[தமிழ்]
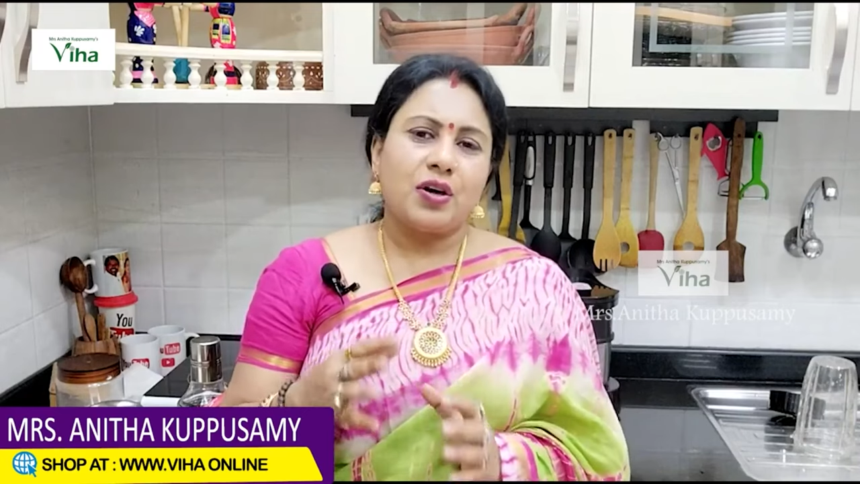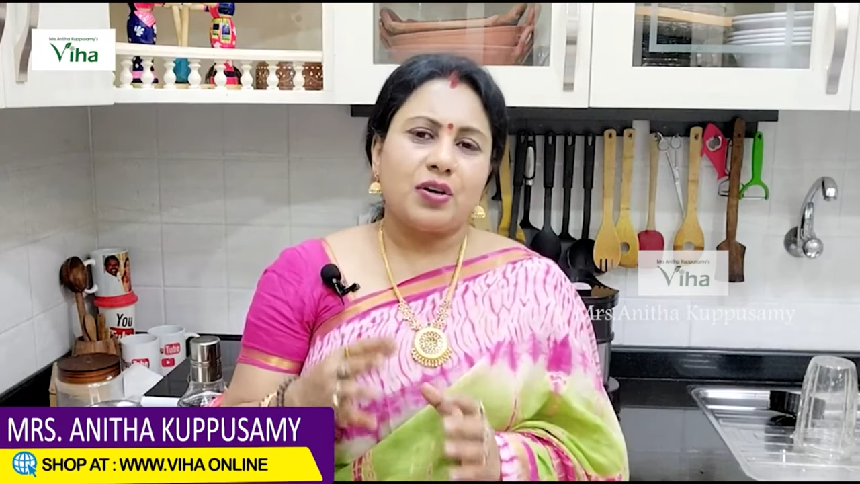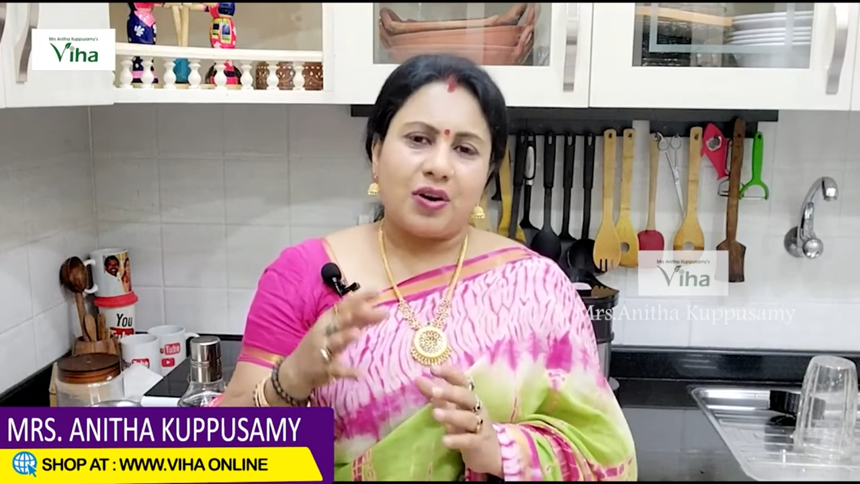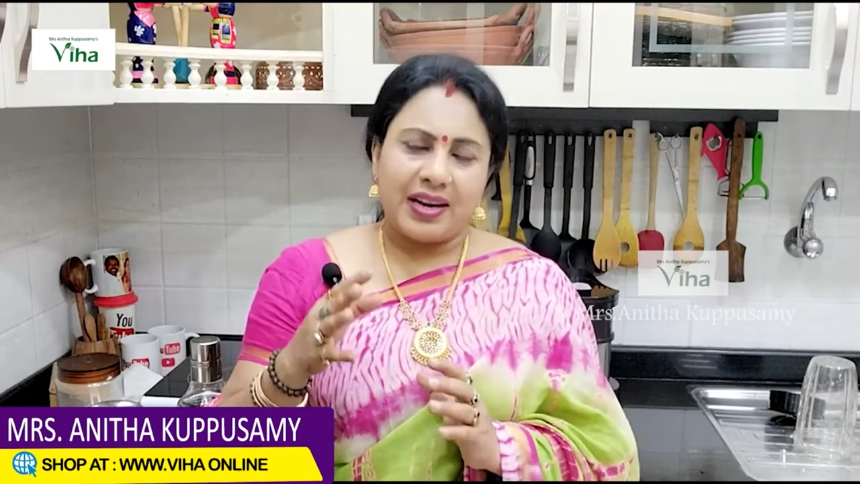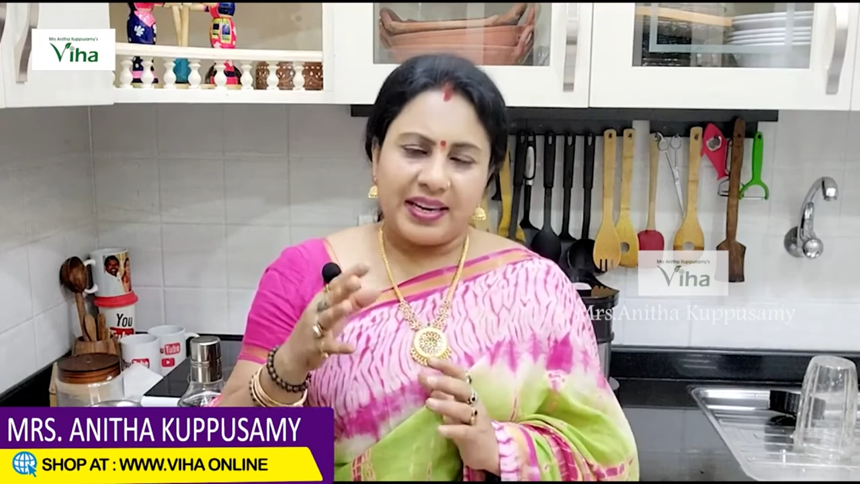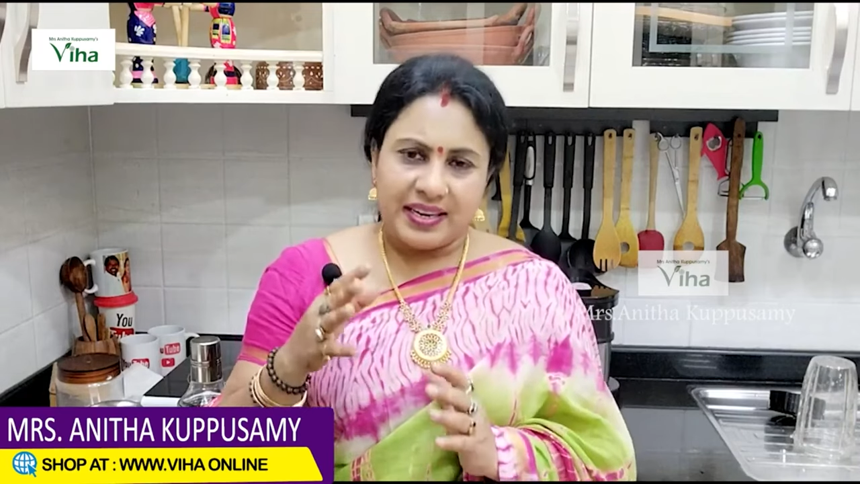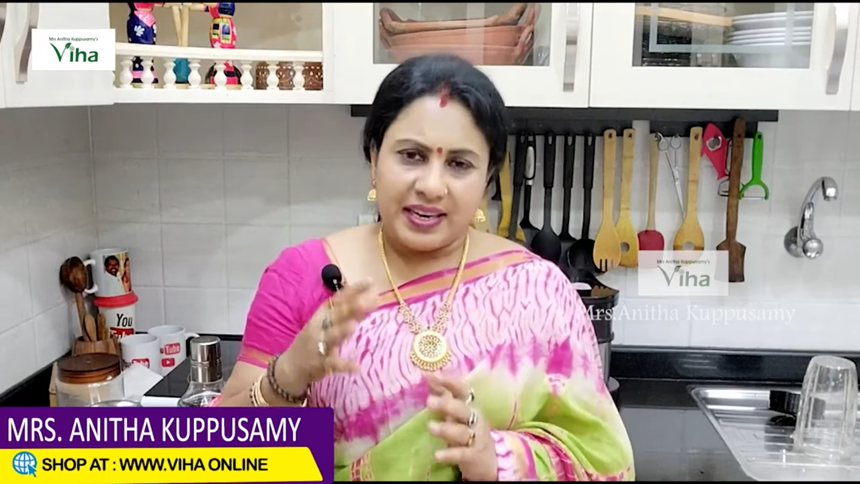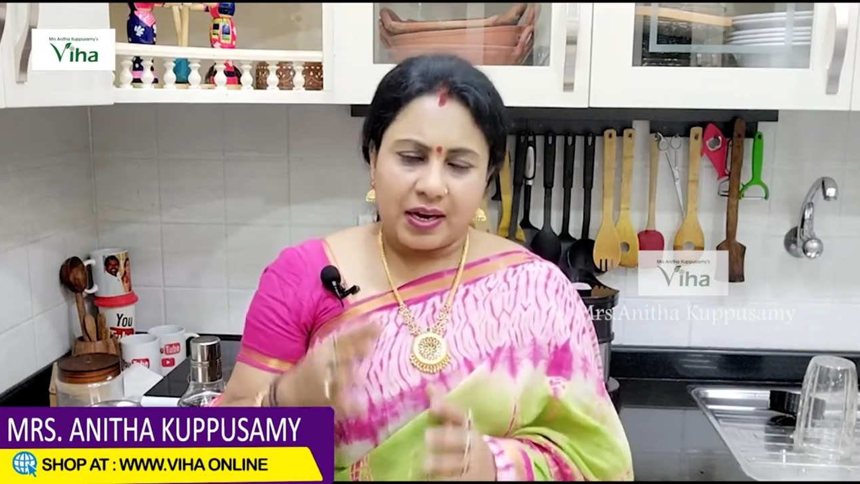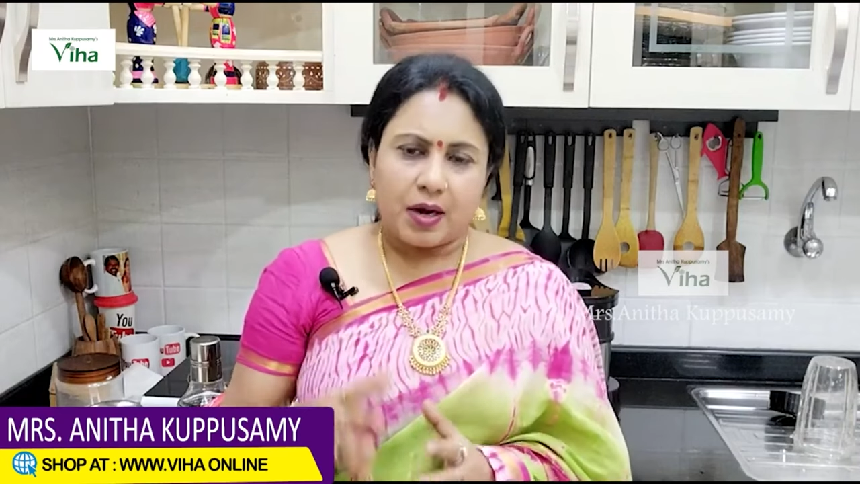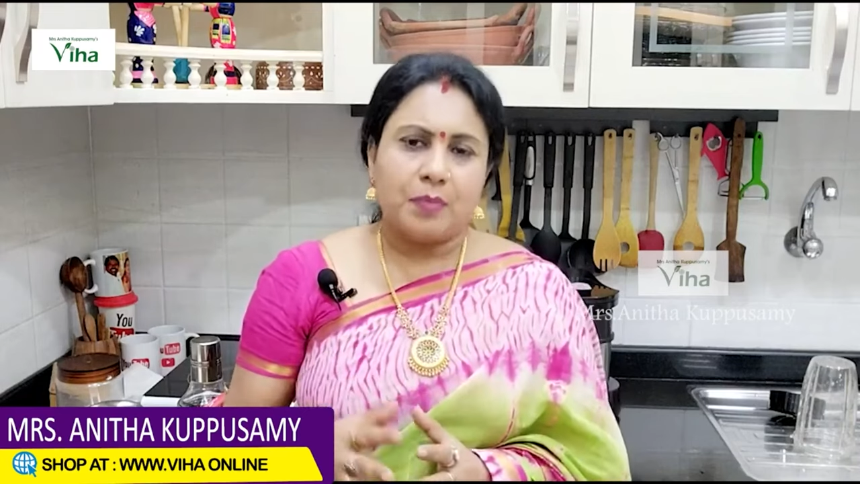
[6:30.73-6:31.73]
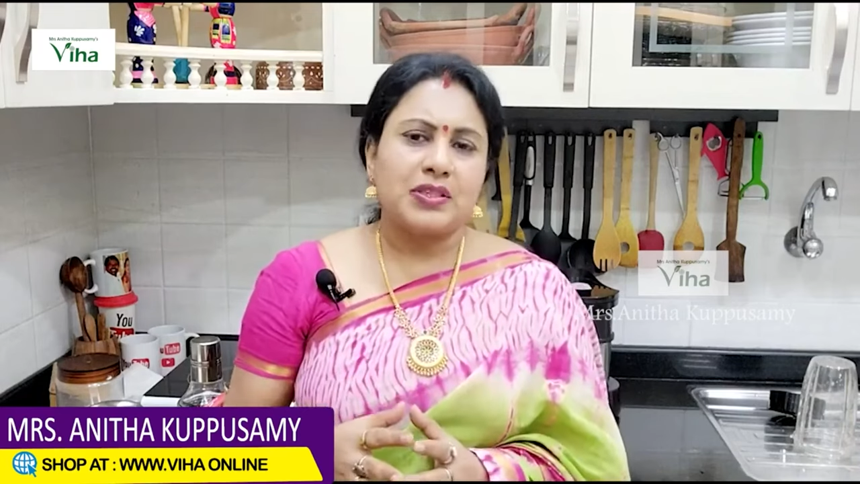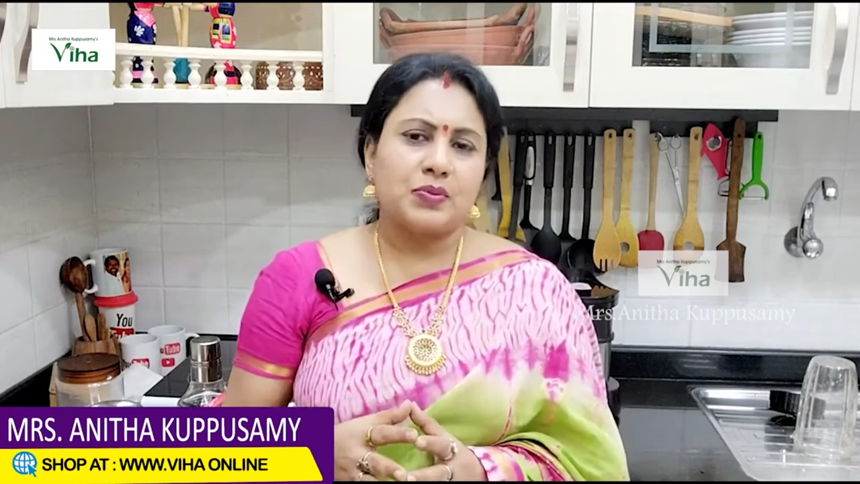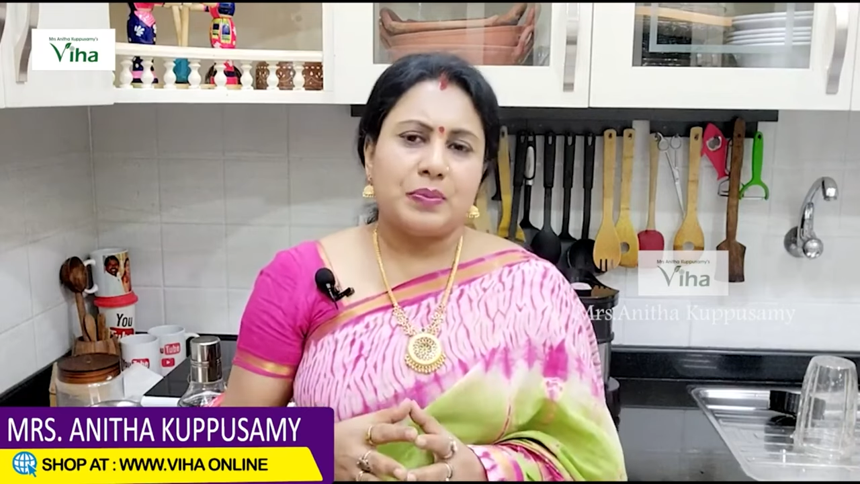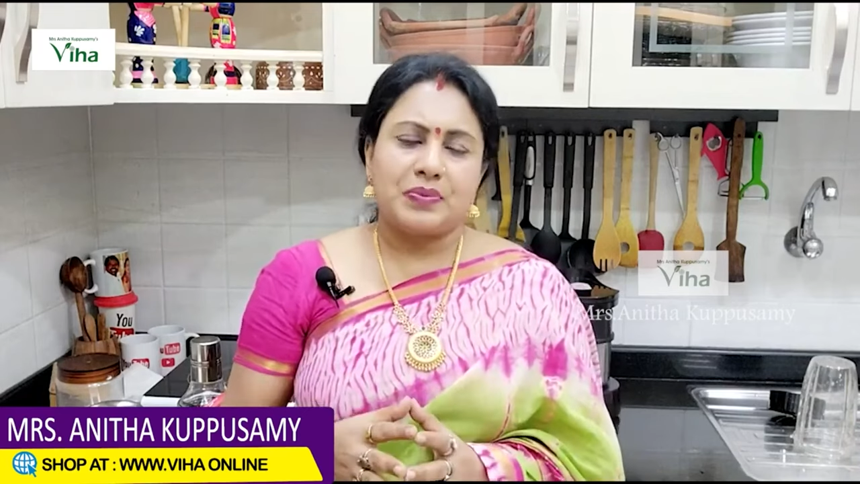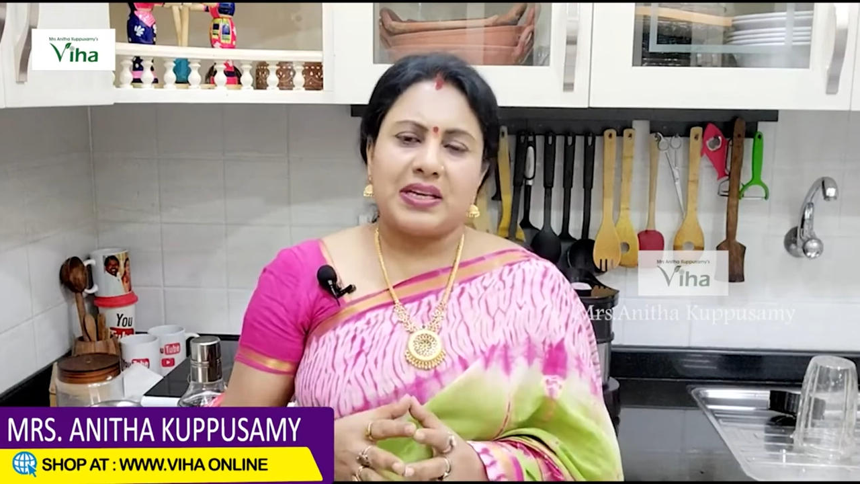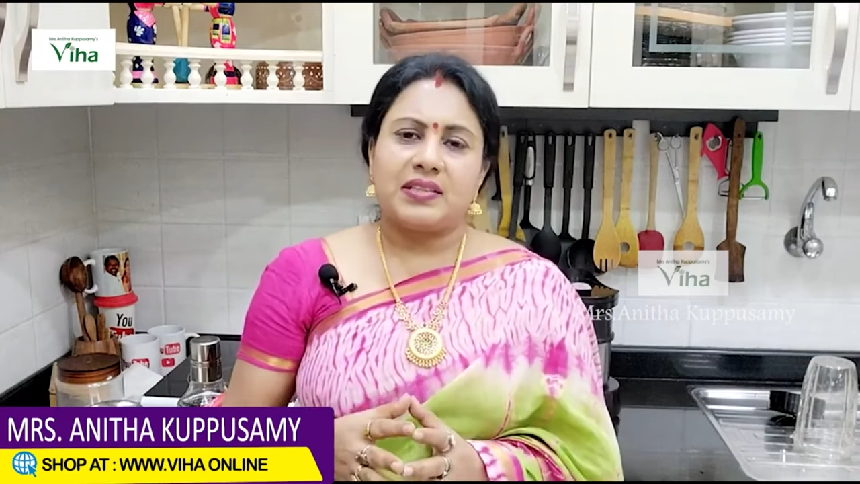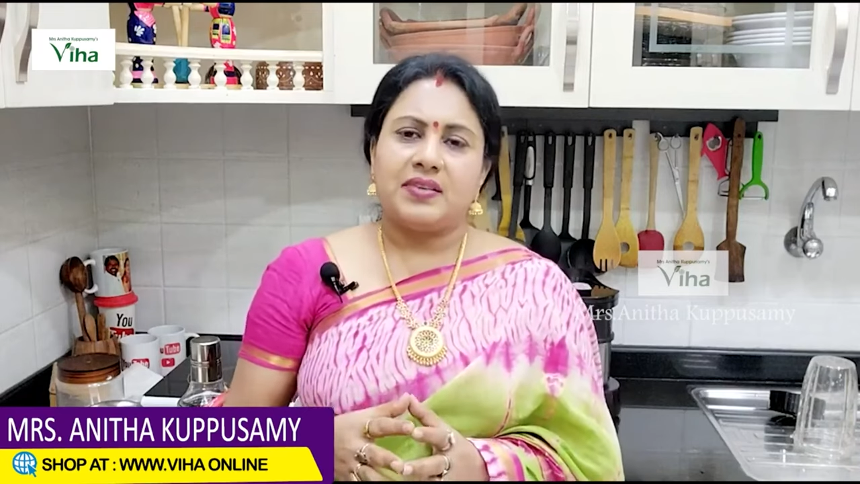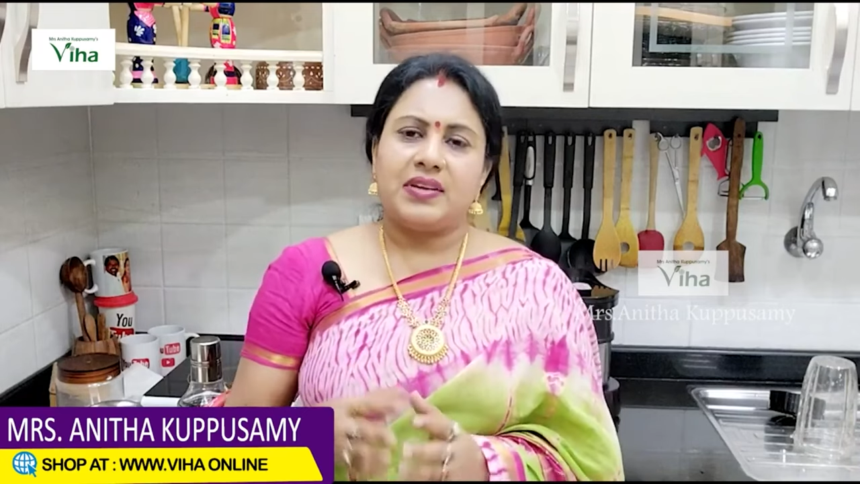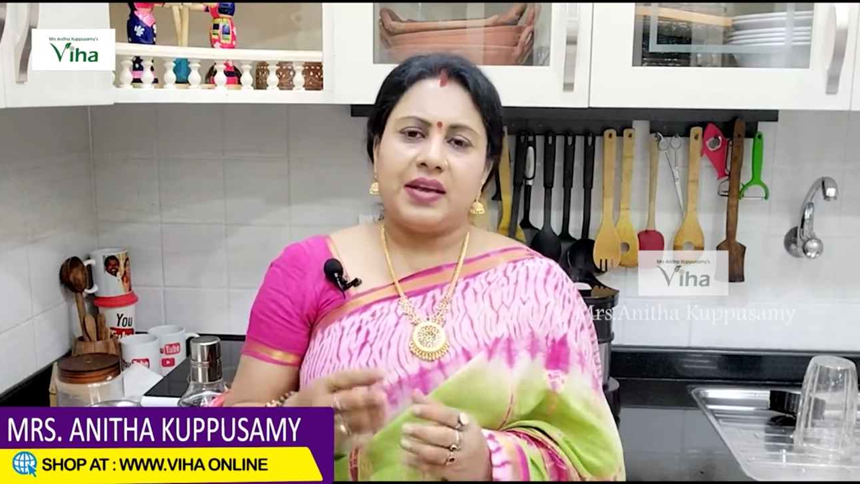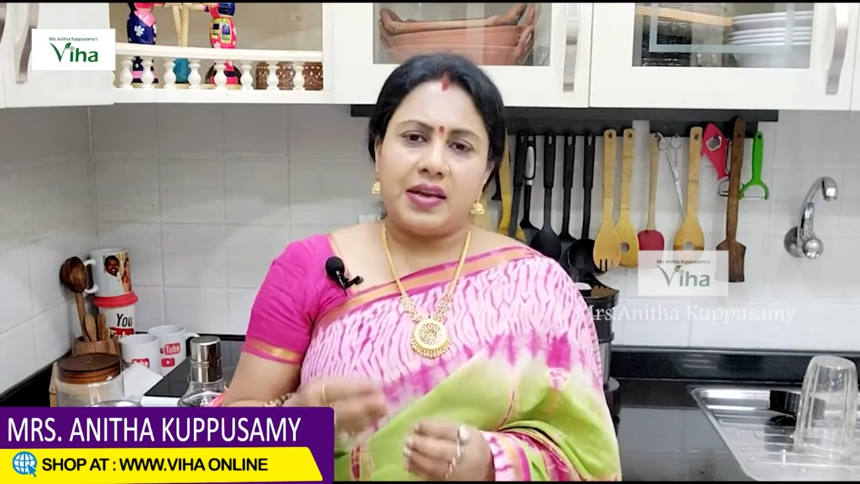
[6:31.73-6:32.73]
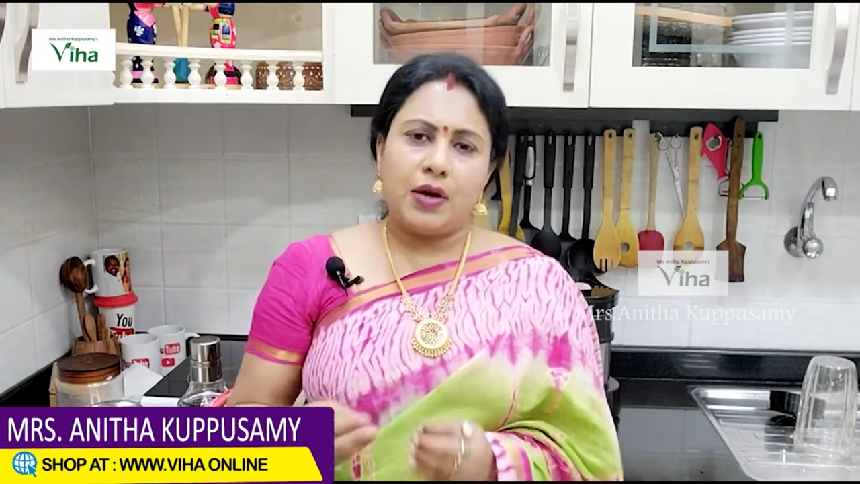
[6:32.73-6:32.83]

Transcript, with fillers: டாட் ஆன்லைன் இ காமர்ஸ் வெப்சைட் தவிர